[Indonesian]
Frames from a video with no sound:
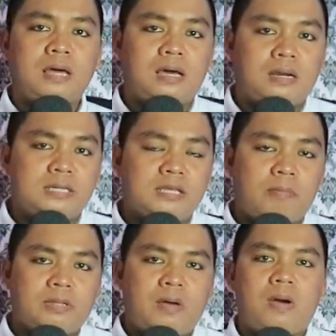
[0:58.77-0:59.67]
Nah, hari ini
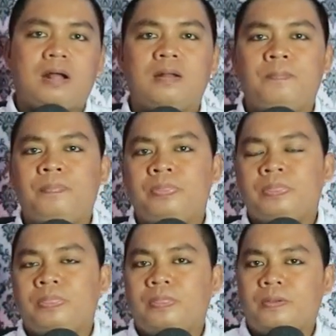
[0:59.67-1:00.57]
saya menerawang.
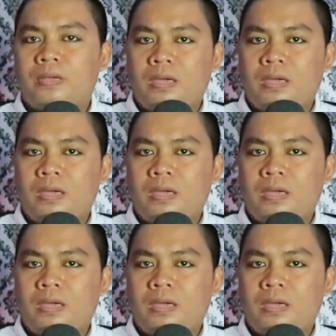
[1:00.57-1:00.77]
Oke,